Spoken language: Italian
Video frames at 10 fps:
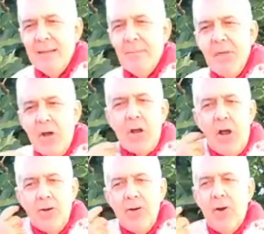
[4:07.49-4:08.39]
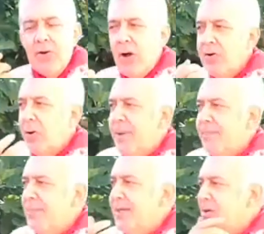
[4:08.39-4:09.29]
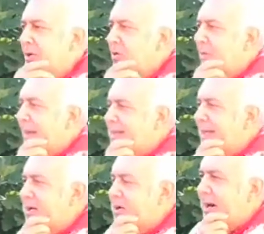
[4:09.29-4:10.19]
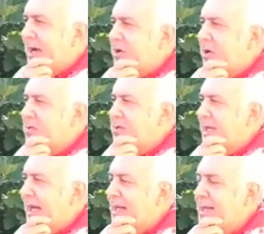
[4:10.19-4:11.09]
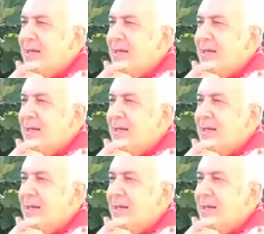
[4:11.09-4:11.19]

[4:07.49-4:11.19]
mio nonno, nonno Peppino, nonno materno, racconta